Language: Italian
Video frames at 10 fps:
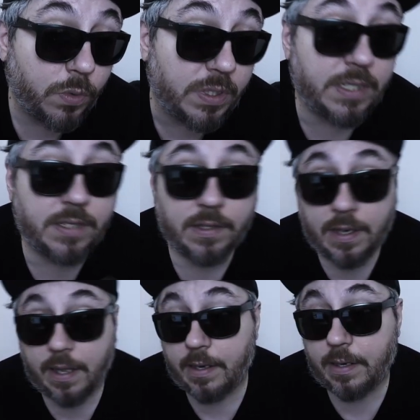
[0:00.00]
quindi
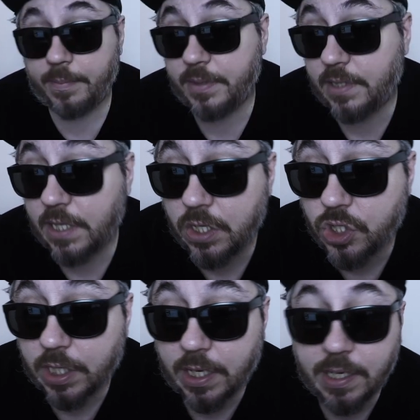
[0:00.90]
la, la
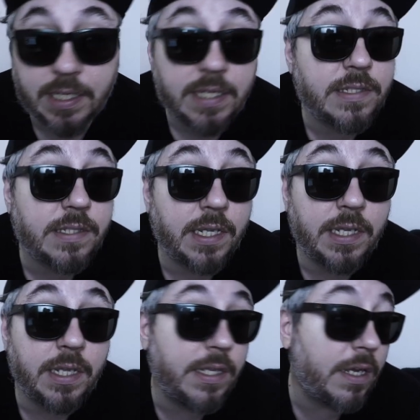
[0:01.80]
pittrici, i galleristi,
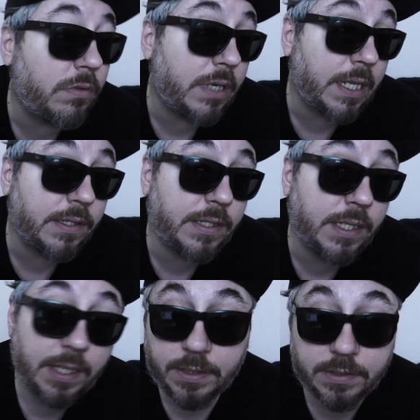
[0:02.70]
gli, gli,
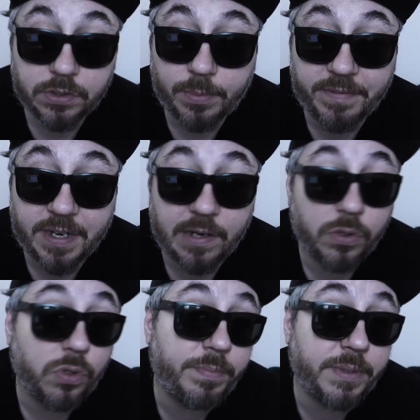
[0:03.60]
acquirenti insomma
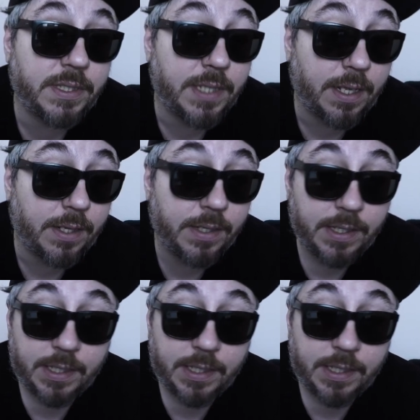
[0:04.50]
verranno colpiti da,